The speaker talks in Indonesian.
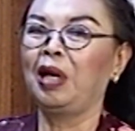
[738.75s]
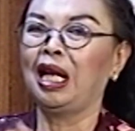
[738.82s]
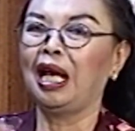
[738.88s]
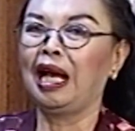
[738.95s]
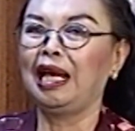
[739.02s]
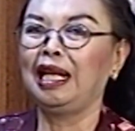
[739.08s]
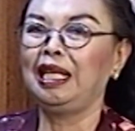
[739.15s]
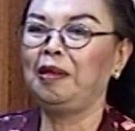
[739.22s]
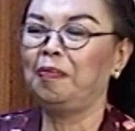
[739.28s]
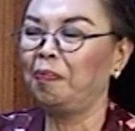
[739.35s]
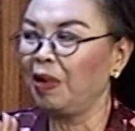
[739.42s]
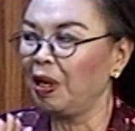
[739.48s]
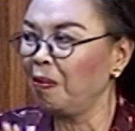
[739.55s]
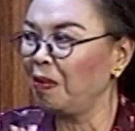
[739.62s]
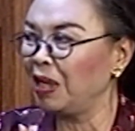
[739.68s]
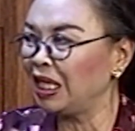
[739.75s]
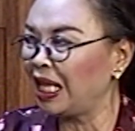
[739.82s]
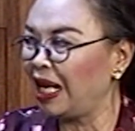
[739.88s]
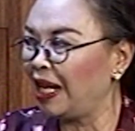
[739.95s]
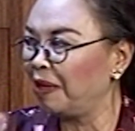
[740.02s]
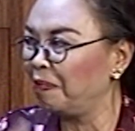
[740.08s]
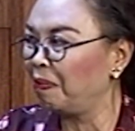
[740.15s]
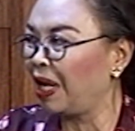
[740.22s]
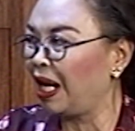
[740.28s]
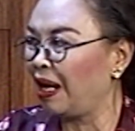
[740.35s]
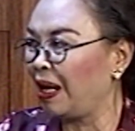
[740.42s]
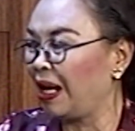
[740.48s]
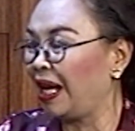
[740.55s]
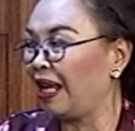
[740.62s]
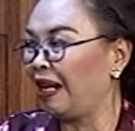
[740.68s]
menangani hmm. permasalahan hmm. para
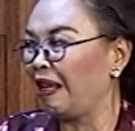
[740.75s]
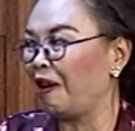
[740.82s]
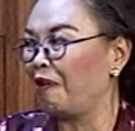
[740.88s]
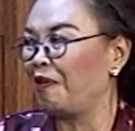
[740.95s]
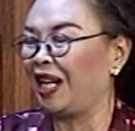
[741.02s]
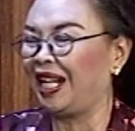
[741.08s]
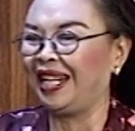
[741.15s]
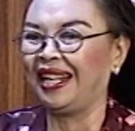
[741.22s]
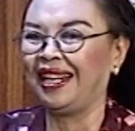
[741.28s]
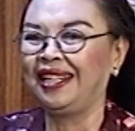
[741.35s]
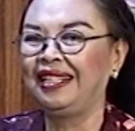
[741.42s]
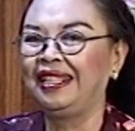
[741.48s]
karyawan. Ya.